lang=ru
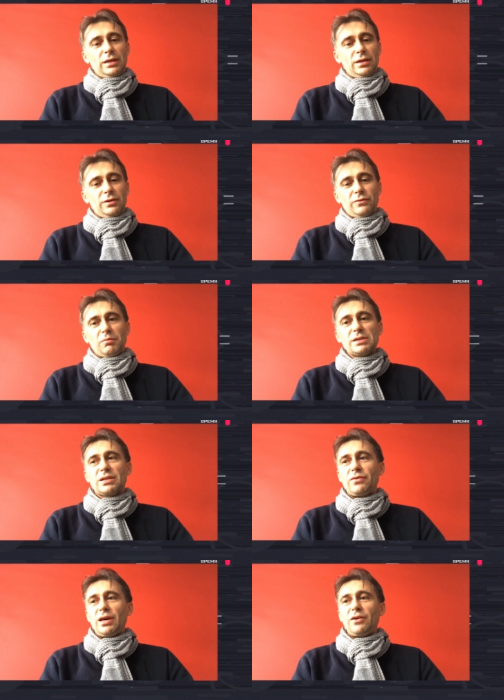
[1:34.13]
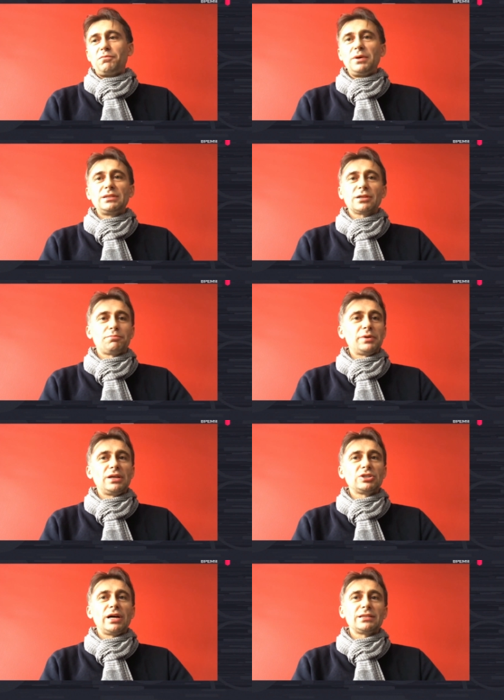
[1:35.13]
и в Москве, и Питер
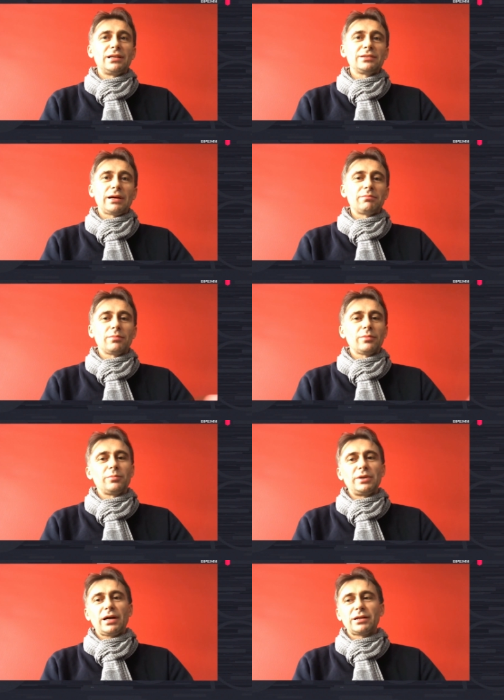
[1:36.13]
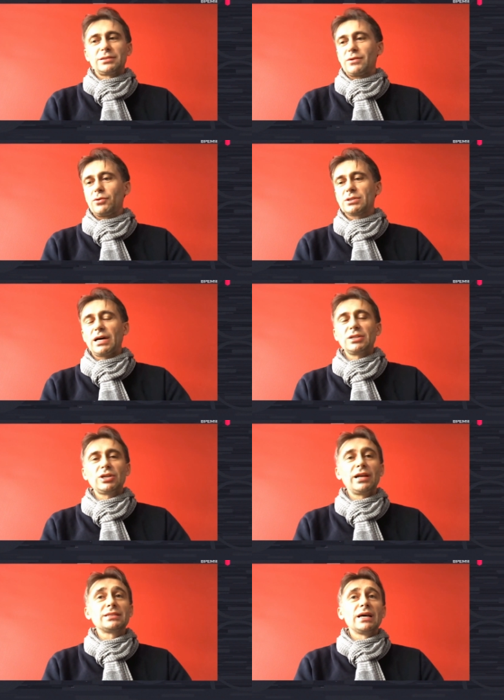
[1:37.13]
приезжать, или там ехать в
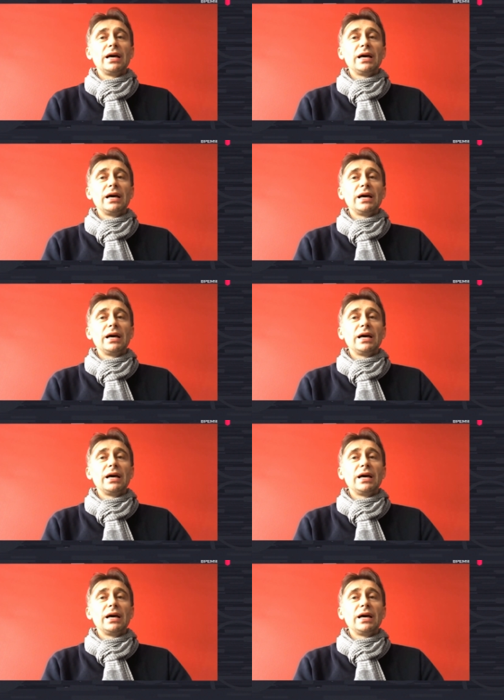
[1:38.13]
Лос-Анджелес,